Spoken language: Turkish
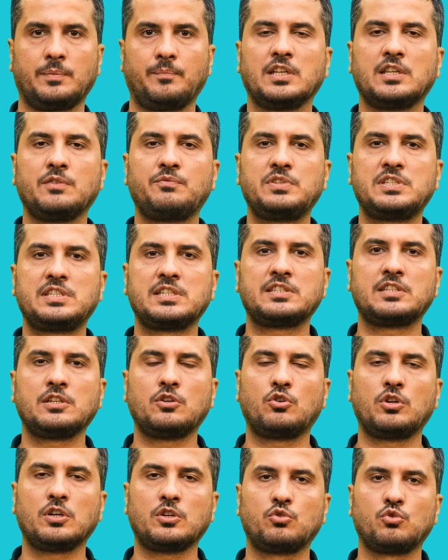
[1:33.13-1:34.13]
Ya da fiziksel
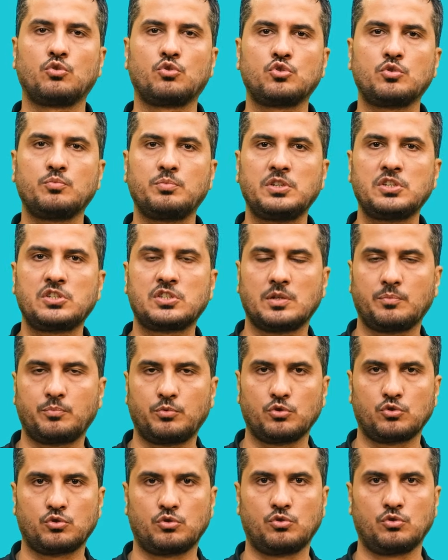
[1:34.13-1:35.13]
olarak yorucu bir iş
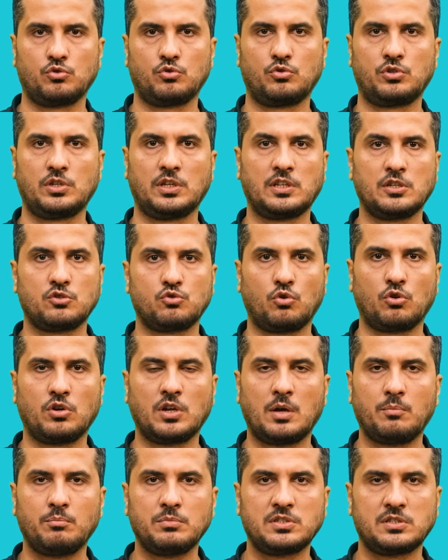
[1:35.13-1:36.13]
yapıyorsunuzdur ya da
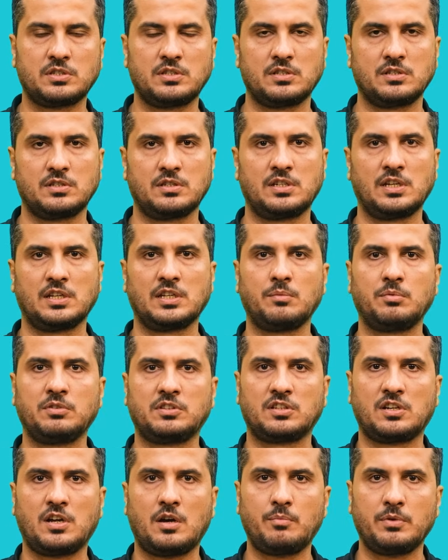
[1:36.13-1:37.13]
zorlanmışsınızdır ya da bir
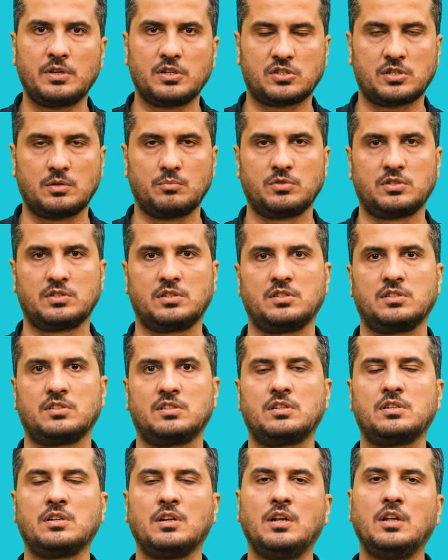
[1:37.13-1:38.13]
travma
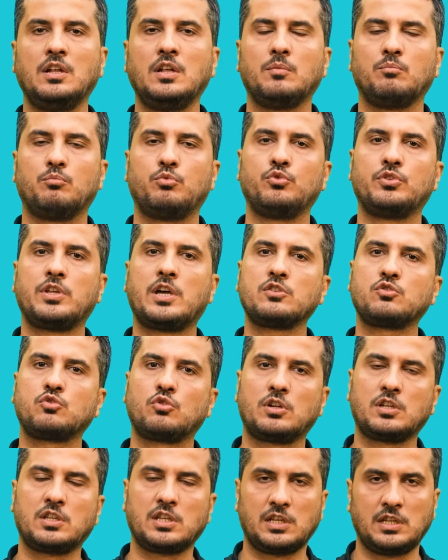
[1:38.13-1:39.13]
yaşamışsınızdır. Bundan
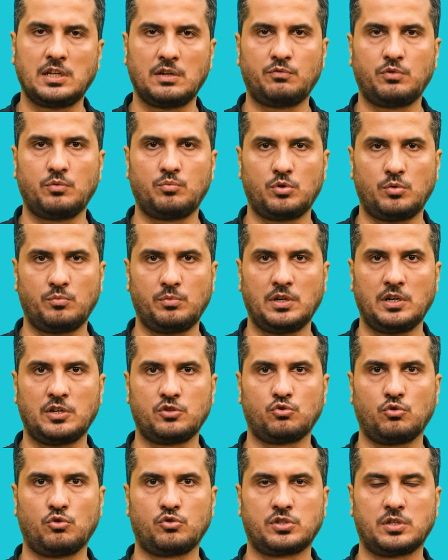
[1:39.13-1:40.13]
sonra da yine
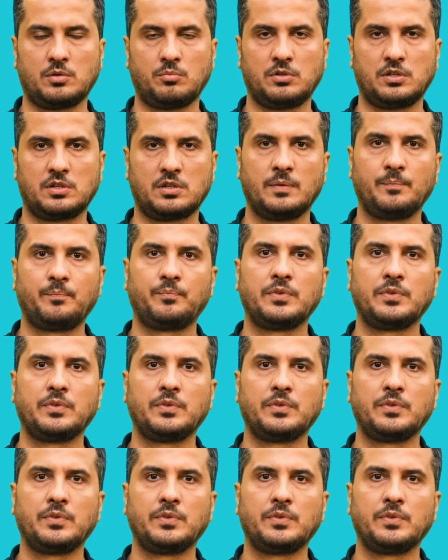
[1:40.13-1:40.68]
fibromiyalji oluşabilir.